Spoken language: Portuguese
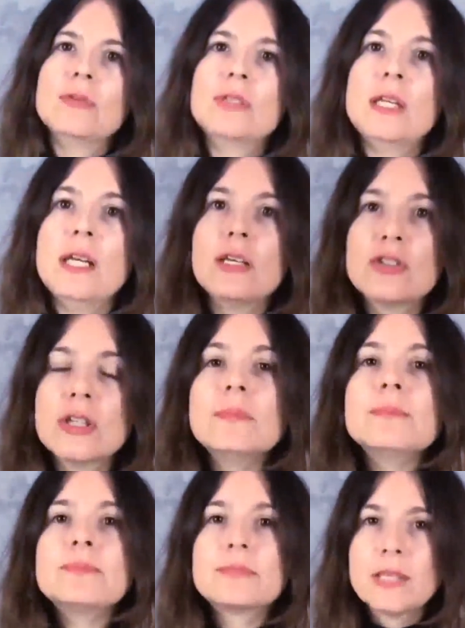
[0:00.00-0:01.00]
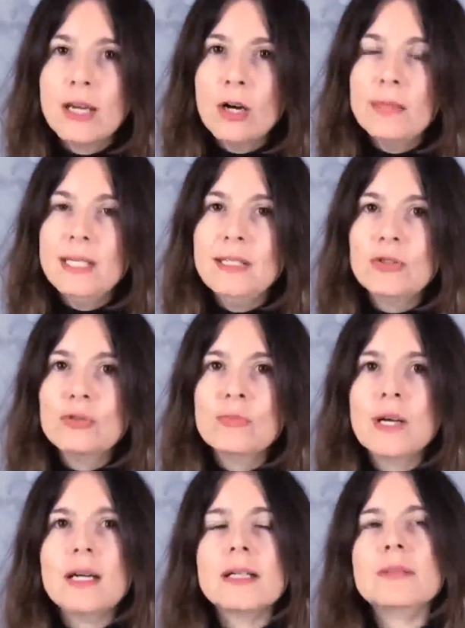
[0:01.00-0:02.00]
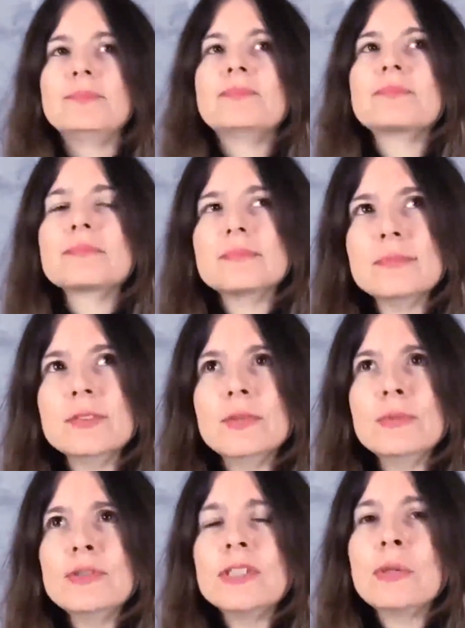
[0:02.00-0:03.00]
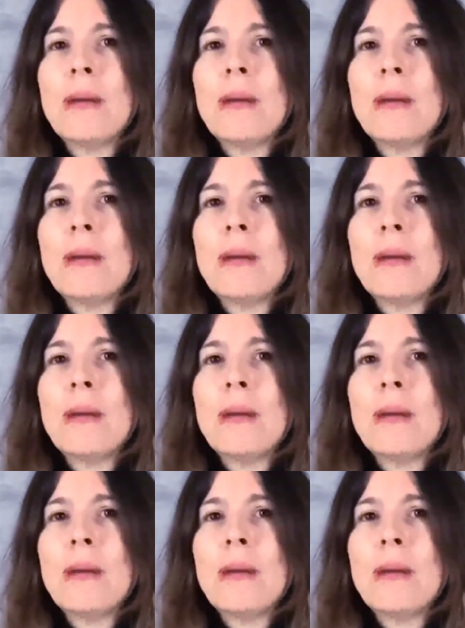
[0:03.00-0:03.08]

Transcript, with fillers: seja realmente uma, vamos